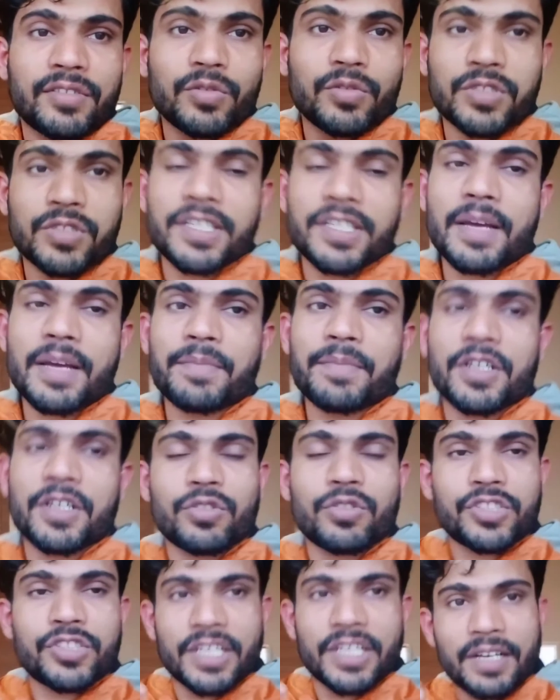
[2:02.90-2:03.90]
उससे अपना
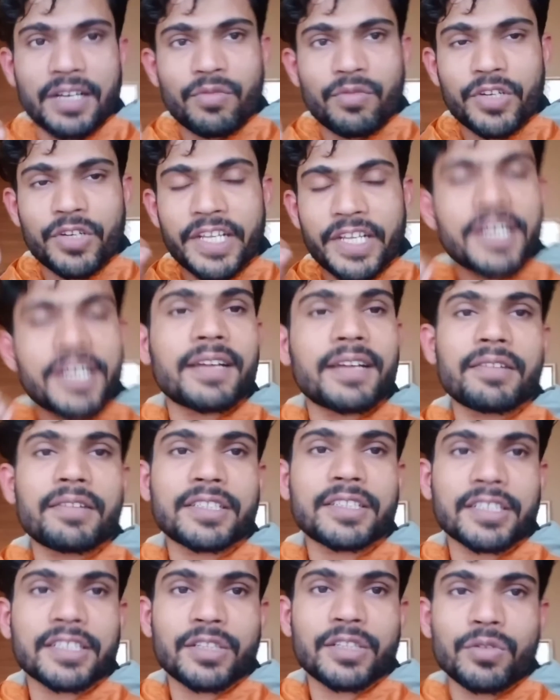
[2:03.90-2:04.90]
जो चैनल वो ठीक करवा
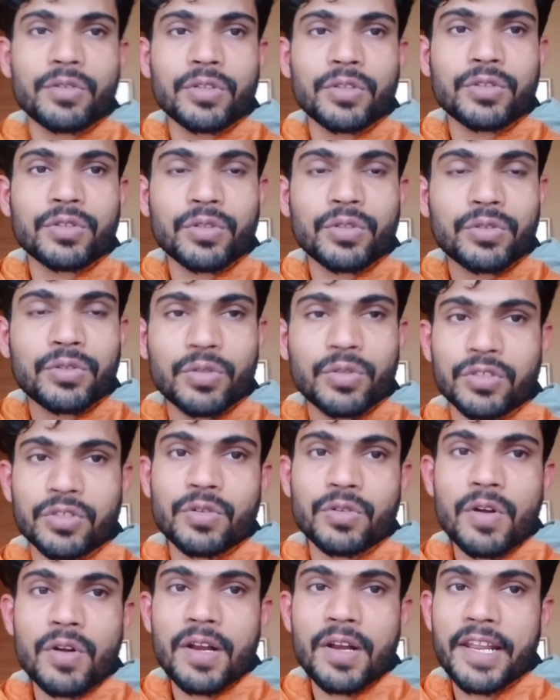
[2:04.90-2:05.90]
सकते हो तो
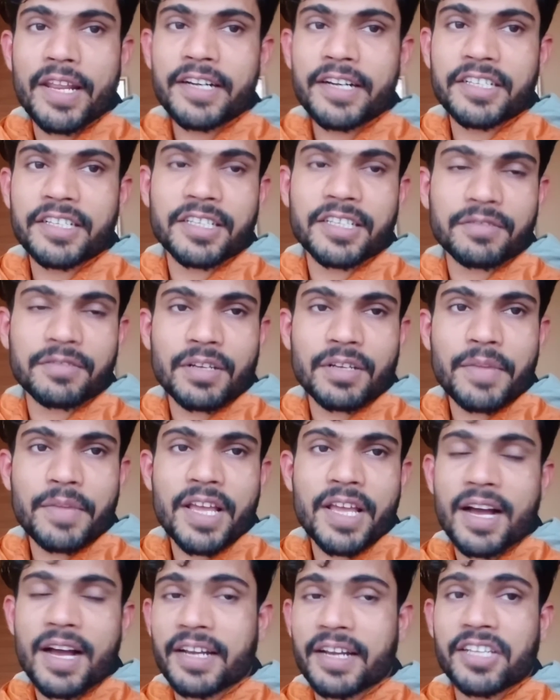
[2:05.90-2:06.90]
दोस्तों लिंक डिस्क्रिप्शन
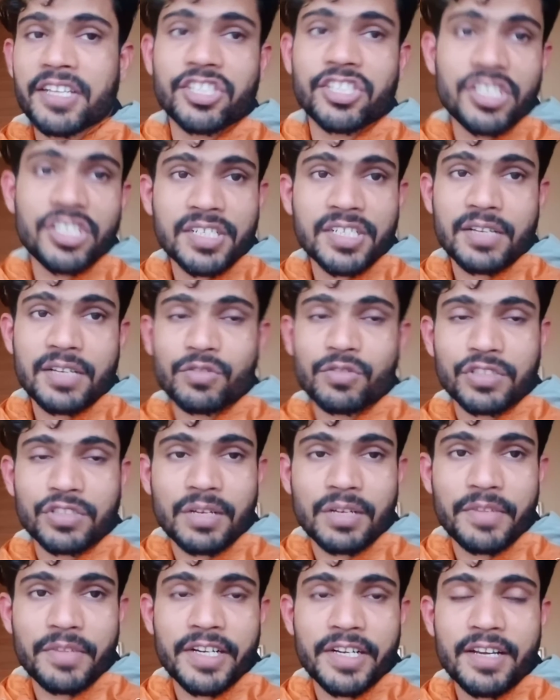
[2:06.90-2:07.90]
में हर एक चीज़ का
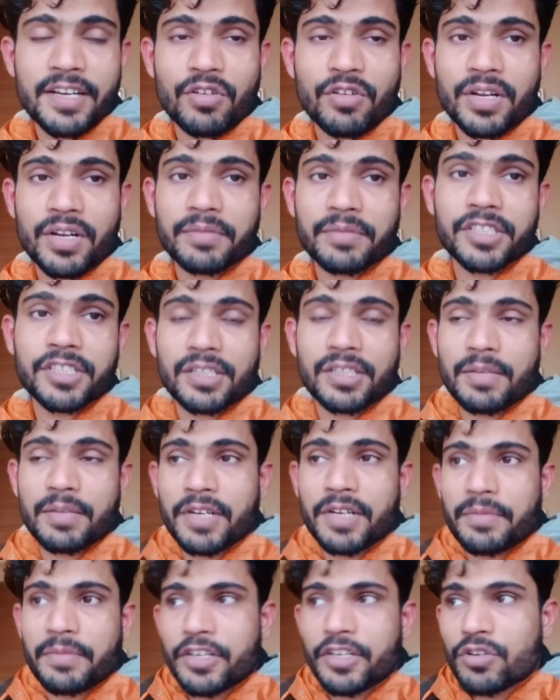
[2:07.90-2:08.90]
सोशल मीडिया और जितने
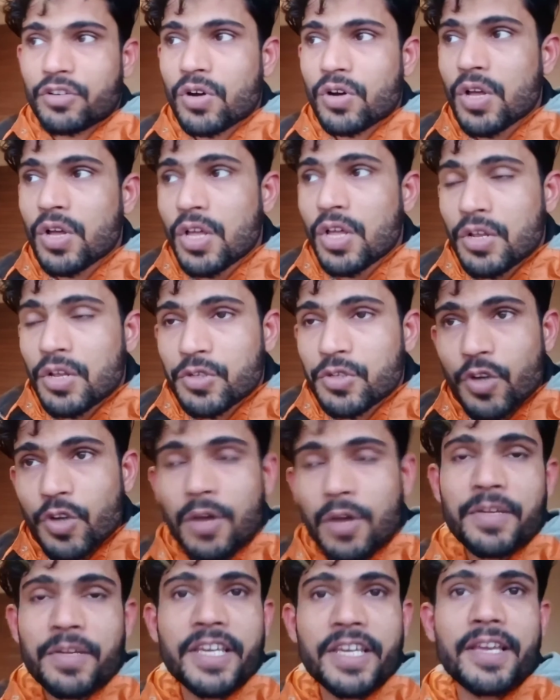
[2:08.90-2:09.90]
मैंने वीडियो
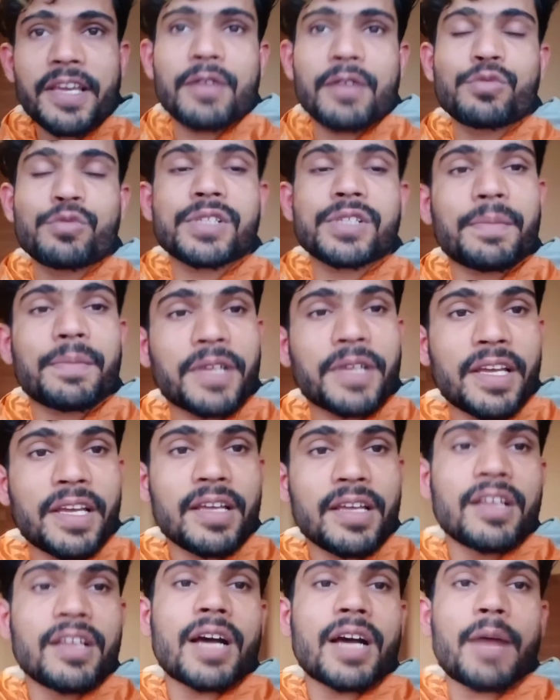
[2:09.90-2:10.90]
सॉल्व की है उन सब के
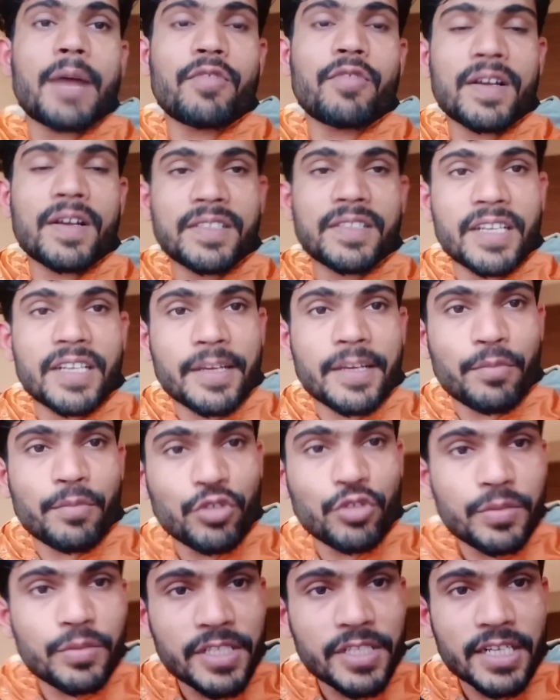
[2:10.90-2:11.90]
आप वहाँ से जाके
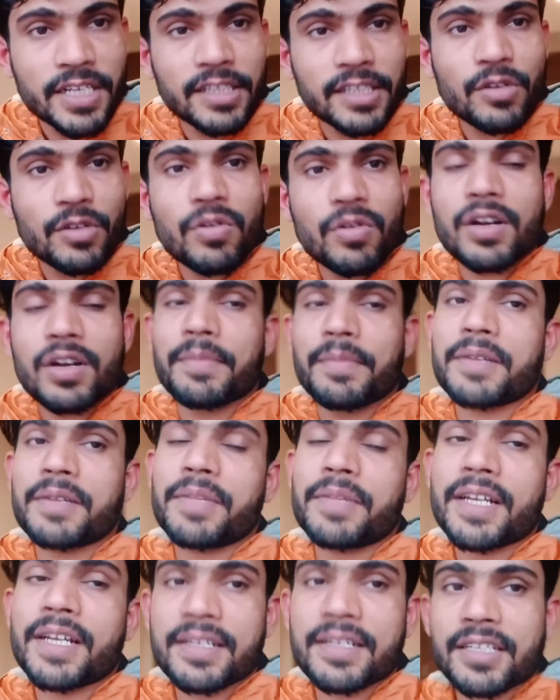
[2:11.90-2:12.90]
पूछ भी सकते हो कमेंट
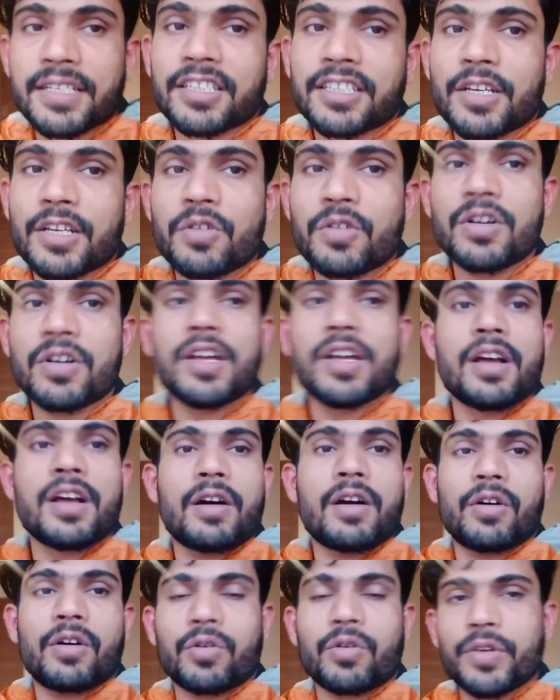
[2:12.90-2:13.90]
भी कर सकते हो
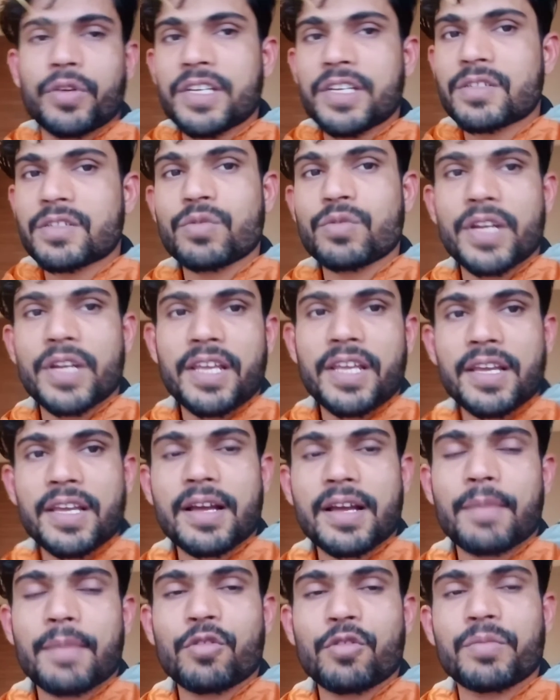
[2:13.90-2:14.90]
और कोई इशू नहीं है
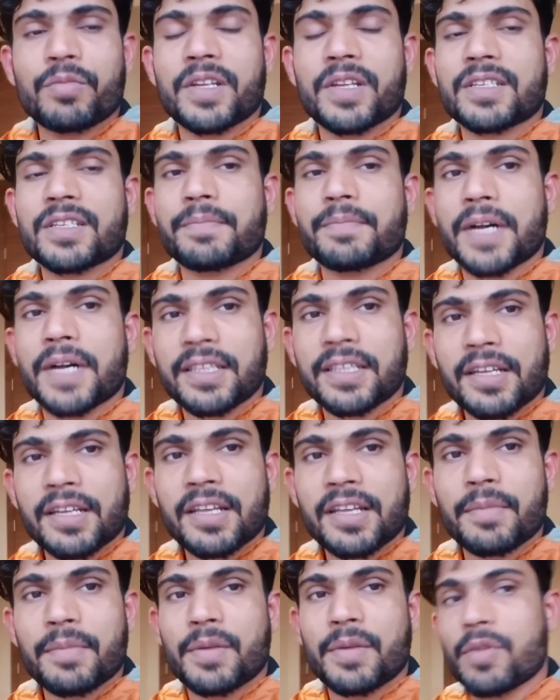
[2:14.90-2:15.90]
आप लोग मेरे से बात
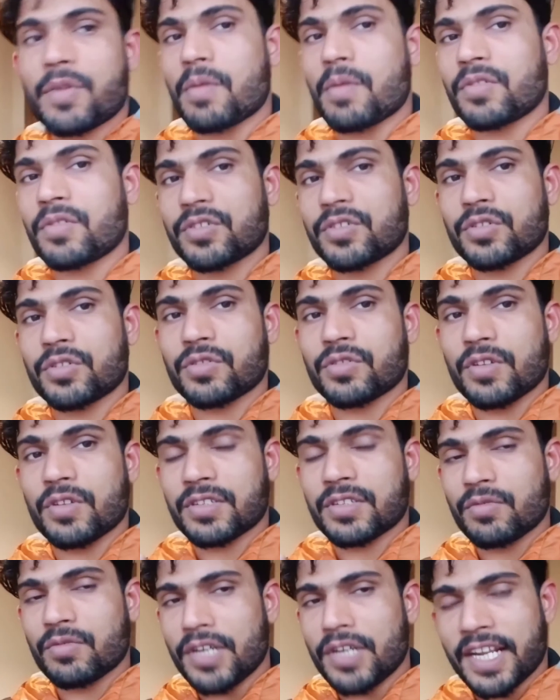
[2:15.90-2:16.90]
करके अपनी प्रॉब्लम का जो
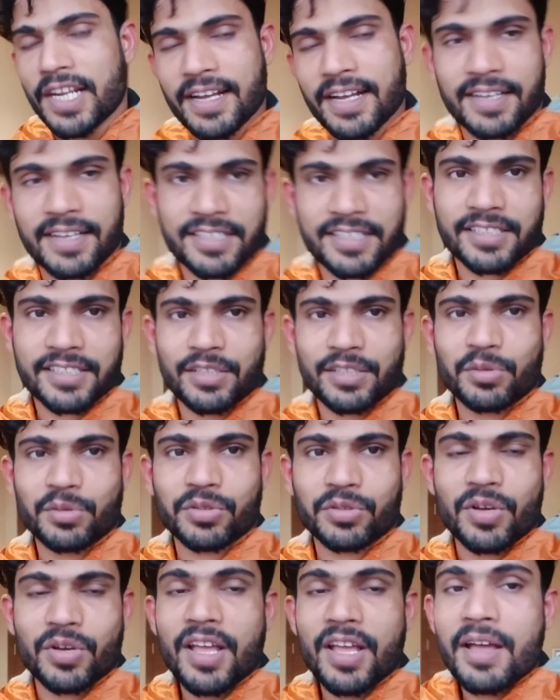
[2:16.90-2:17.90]
सोल्यूशन वो निकाल सकते हैं
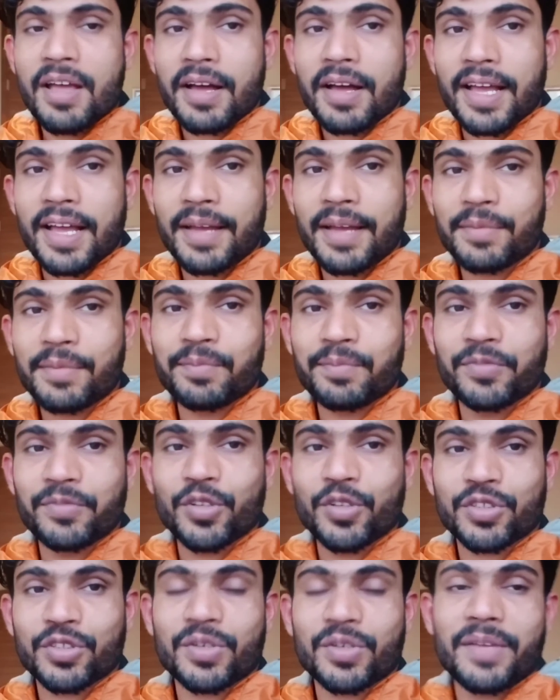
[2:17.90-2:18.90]
दोस्तों आई होप
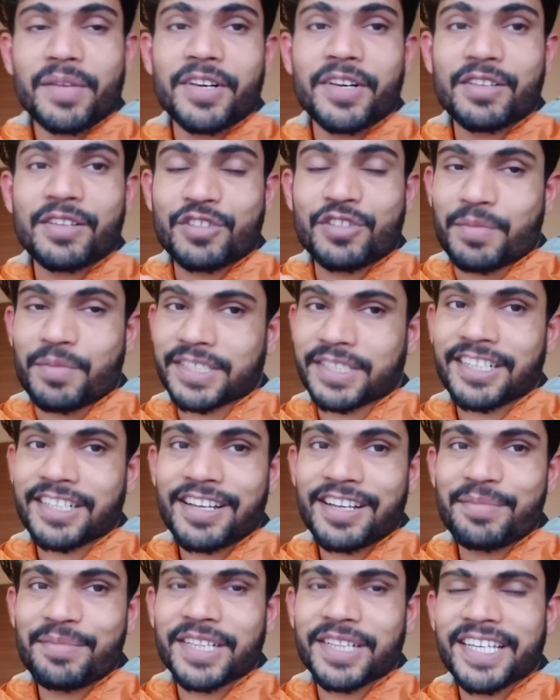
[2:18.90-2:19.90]
दोस्तों ये वीडियो इसको पसंद
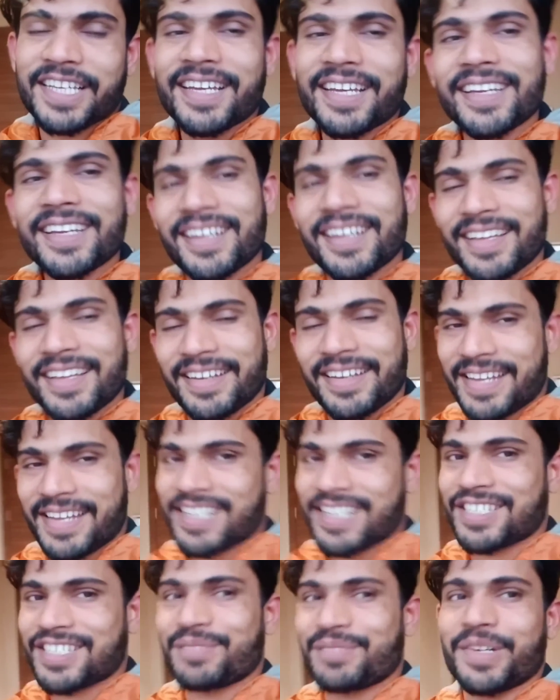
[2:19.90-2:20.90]
आएगी मिलते हैं
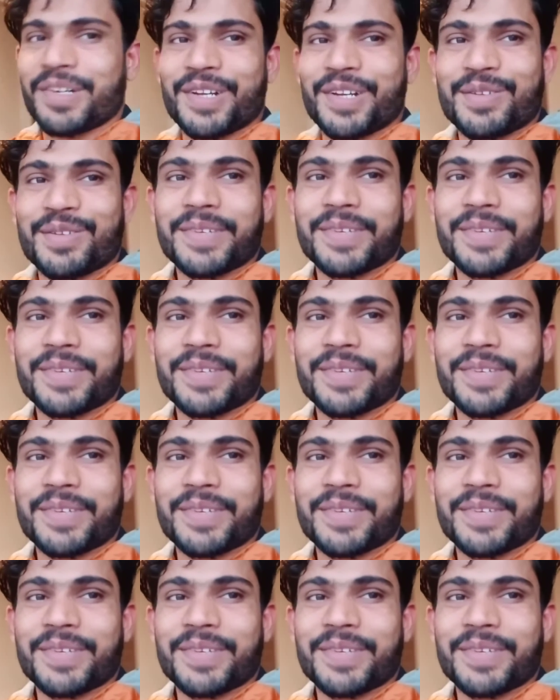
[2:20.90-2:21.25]
नेक्स्ट वीडियो